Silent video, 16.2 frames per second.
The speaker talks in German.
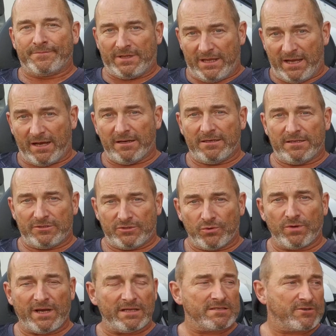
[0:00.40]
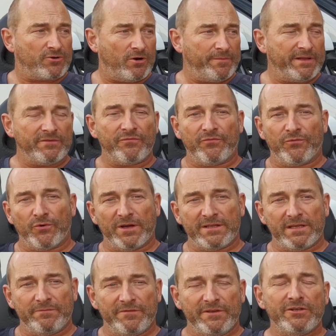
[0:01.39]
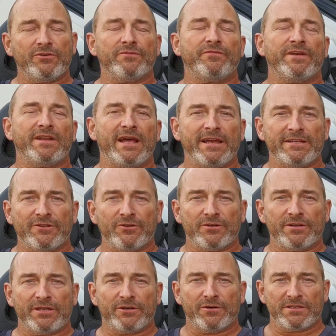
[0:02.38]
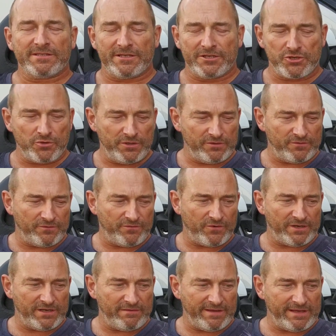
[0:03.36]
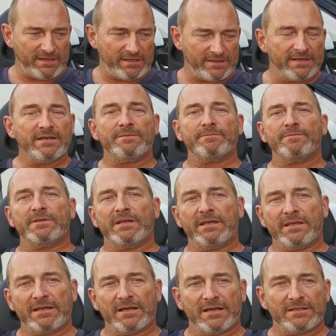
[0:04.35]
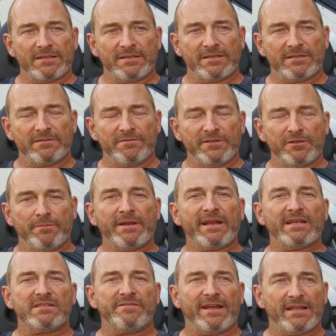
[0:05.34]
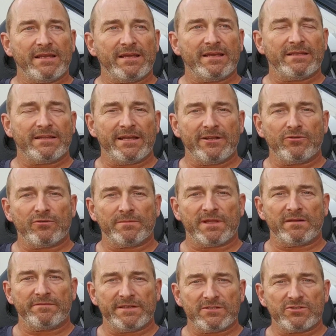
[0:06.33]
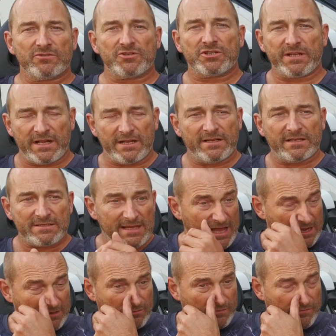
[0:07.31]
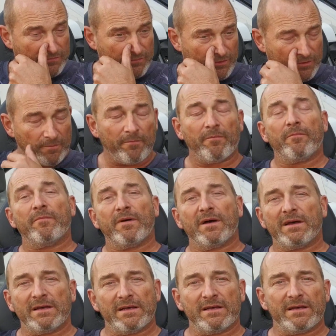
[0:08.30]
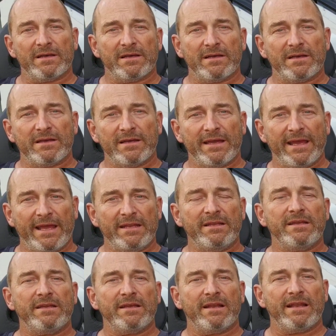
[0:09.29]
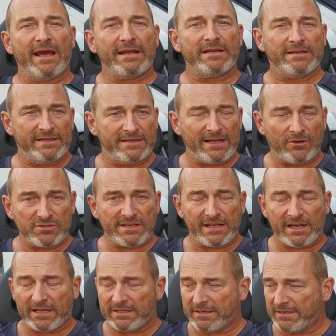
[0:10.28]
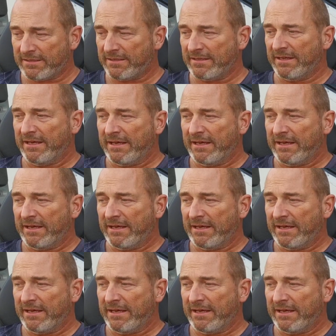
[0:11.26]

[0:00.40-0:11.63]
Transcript: Ja, so kann es kommen. Vor dem Video vielleicht noch eine kurze Entschuldigung vorneweg. Ähm, ich hatte das Video bereits fertig gedreht, um dann festzustellen, dass der Akku vom äh, Handy leider nicht ausgereicht hat.